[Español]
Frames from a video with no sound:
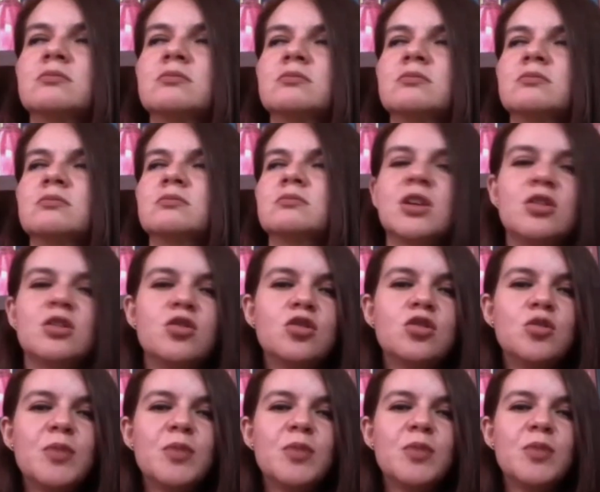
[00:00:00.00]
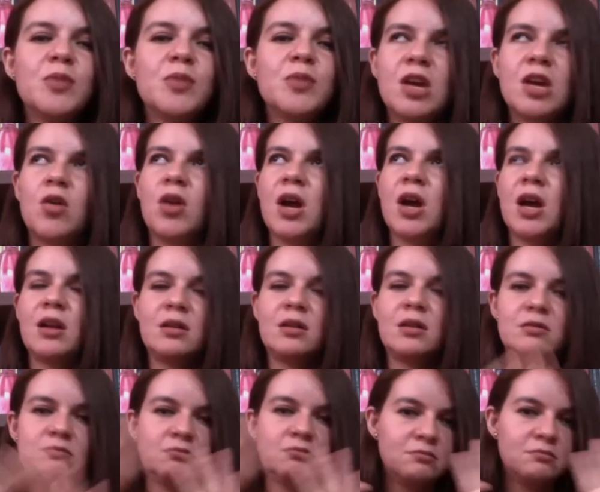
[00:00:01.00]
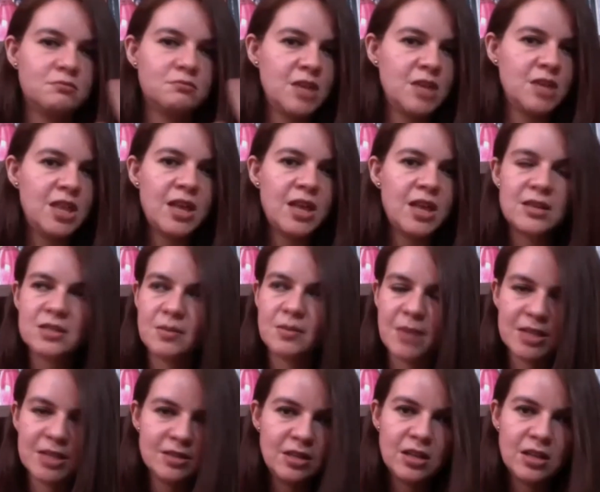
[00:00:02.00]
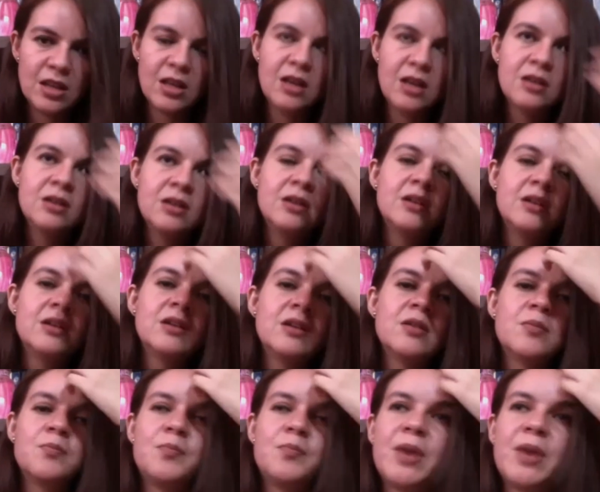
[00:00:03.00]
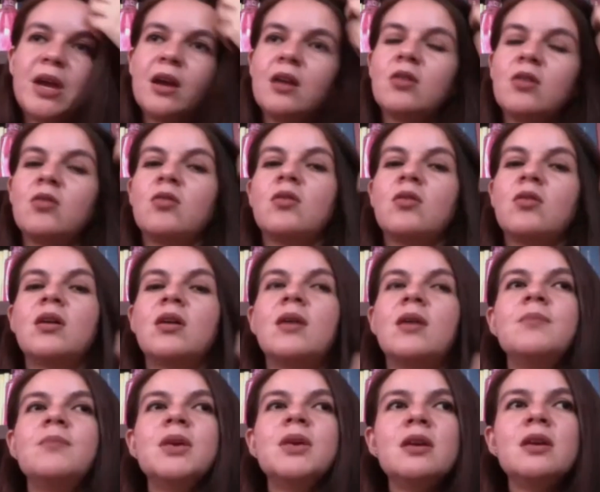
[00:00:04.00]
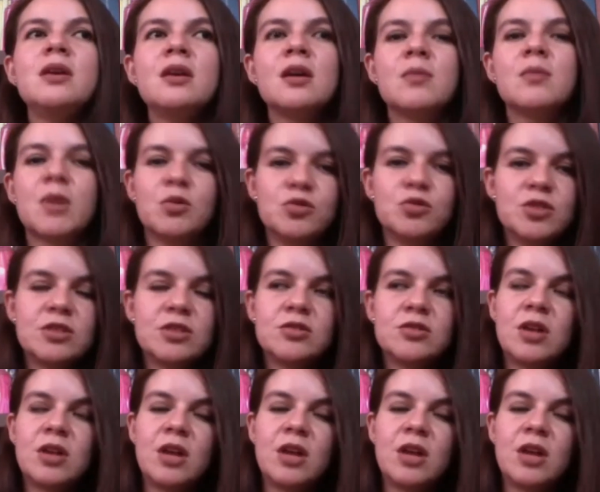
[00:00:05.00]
o sea, no, no me quiero ni colgar medallas de más ni nada, pero a mí que me gusta esto de la